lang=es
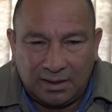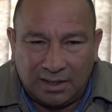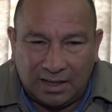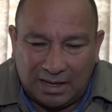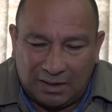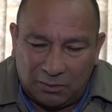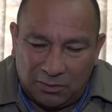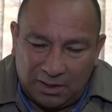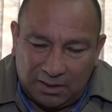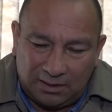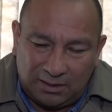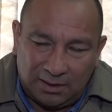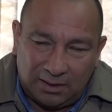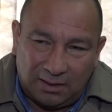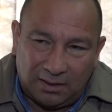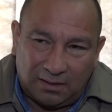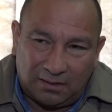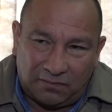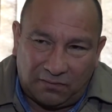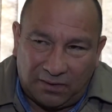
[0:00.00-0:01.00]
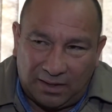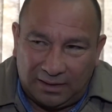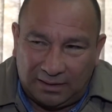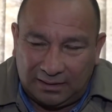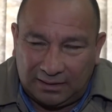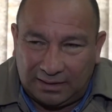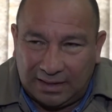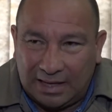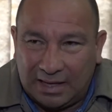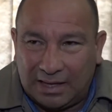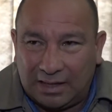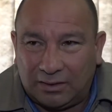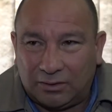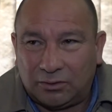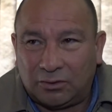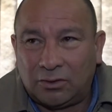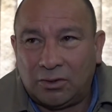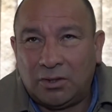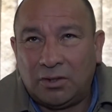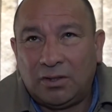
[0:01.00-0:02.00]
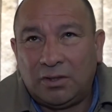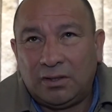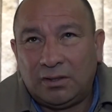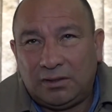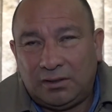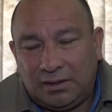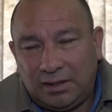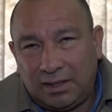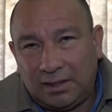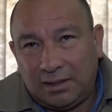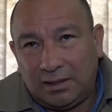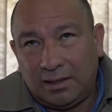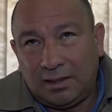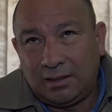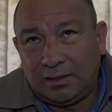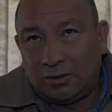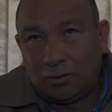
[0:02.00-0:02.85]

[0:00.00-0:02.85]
Ahora tiene asfaltado, tiene